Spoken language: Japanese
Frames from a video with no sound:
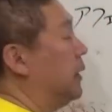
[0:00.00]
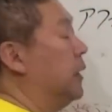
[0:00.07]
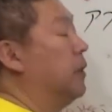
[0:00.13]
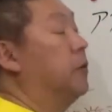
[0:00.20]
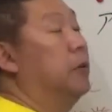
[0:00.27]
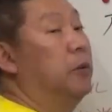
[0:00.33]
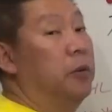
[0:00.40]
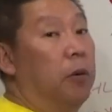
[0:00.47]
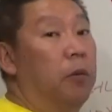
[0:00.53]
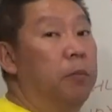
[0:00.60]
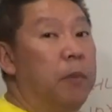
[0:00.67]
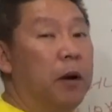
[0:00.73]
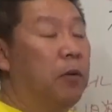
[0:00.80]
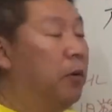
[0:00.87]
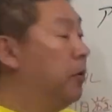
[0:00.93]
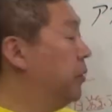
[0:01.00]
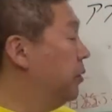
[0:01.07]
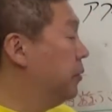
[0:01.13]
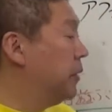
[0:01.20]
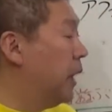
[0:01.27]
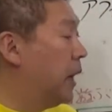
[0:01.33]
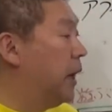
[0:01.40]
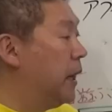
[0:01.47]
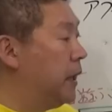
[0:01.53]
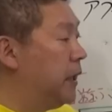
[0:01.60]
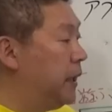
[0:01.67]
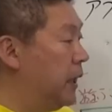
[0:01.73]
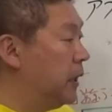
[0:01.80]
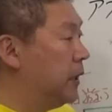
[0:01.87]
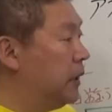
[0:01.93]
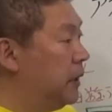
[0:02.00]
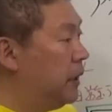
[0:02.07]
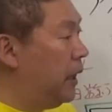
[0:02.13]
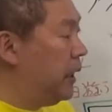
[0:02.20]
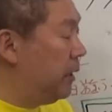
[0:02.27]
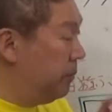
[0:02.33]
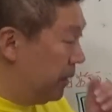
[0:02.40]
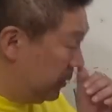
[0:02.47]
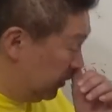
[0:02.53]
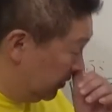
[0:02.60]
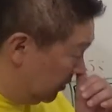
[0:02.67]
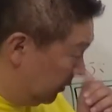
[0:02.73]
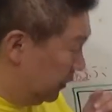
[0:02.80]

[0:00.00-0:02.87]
てくると、こういう流れになっています。